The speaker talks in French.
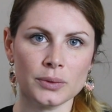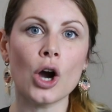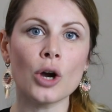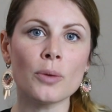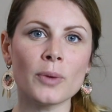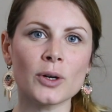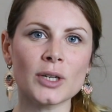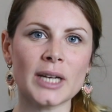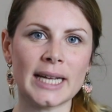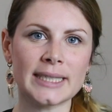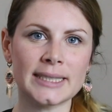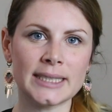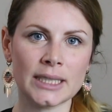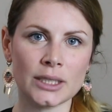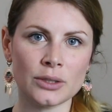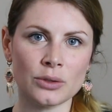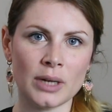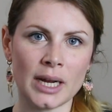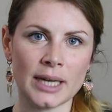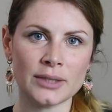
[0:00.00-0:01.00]
augmente la
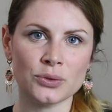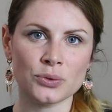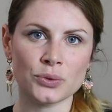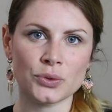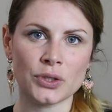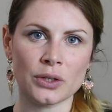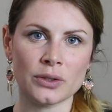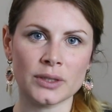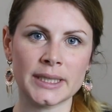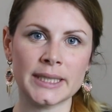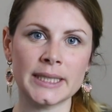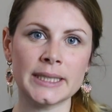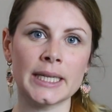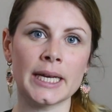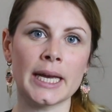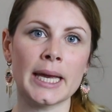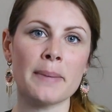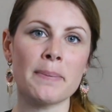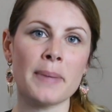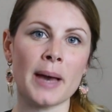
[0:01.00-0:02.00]
circulation
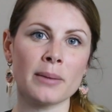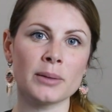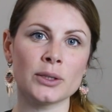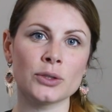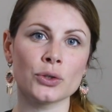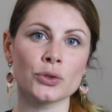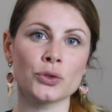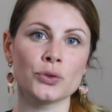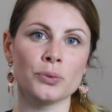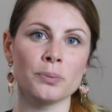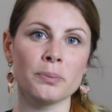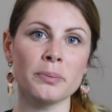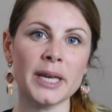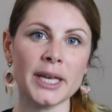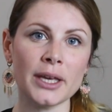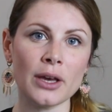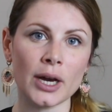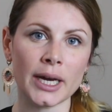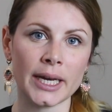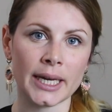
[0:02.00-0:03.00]
sanguine et permet donc une
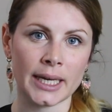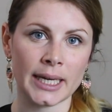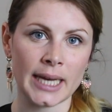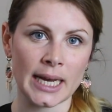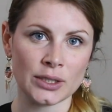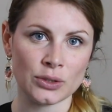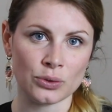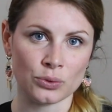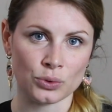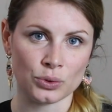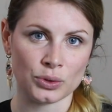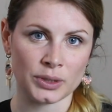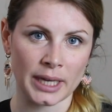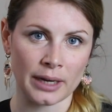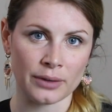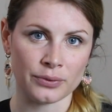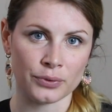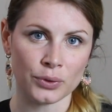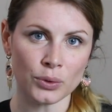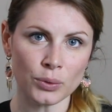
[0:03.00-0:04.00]
meilleure irrigation du
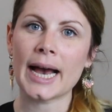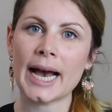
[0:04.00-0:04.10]
cerveau,